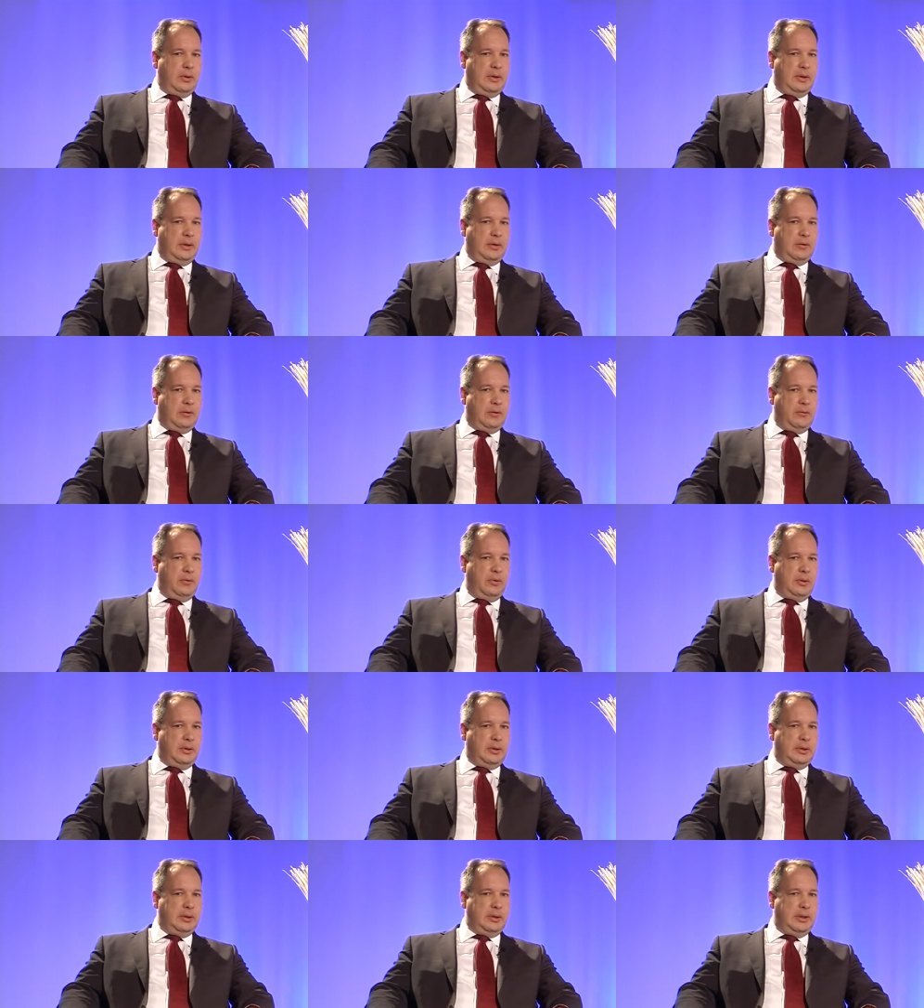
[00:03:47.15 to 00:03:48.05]
dass
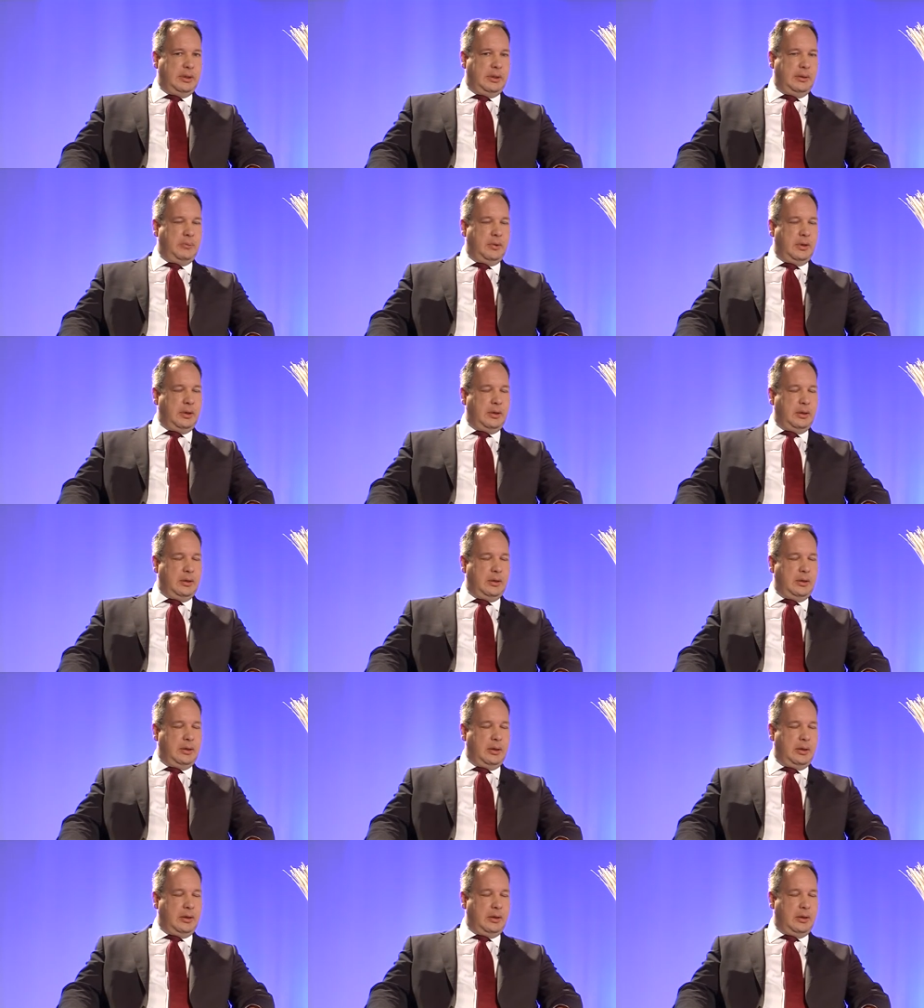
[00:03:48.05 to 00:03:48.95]
wirklich immer
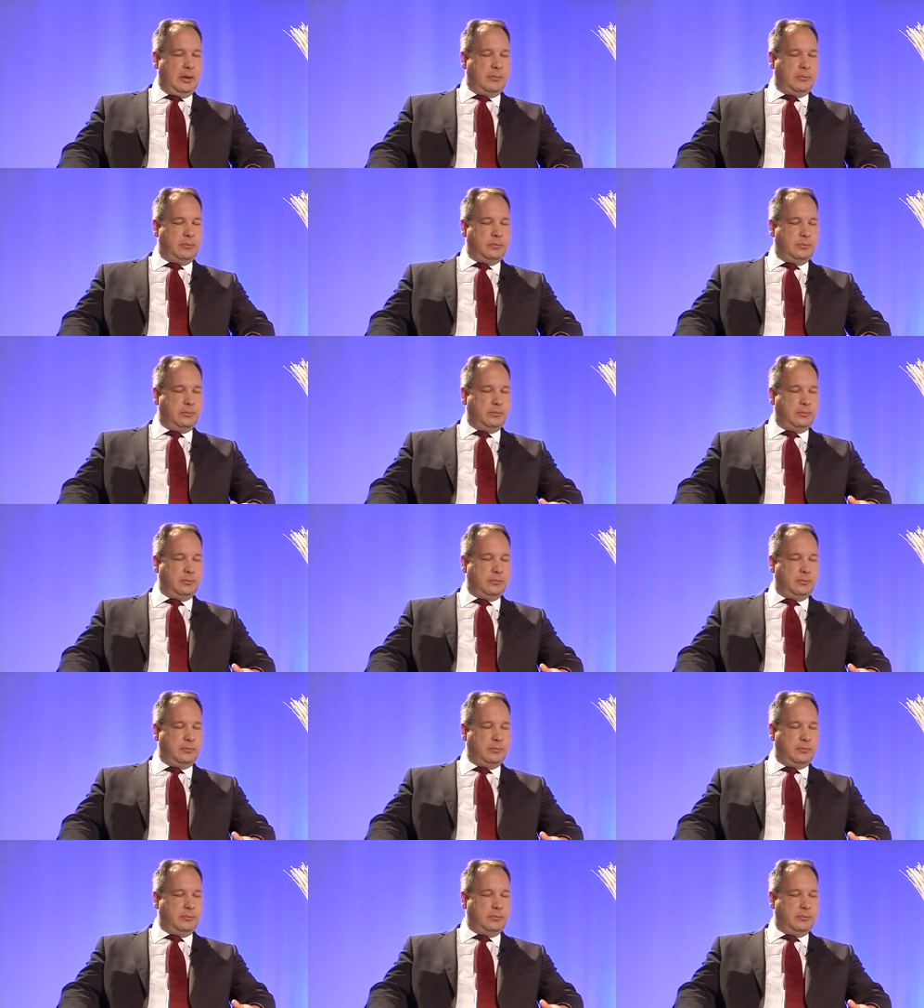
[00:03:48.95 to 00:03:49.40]
der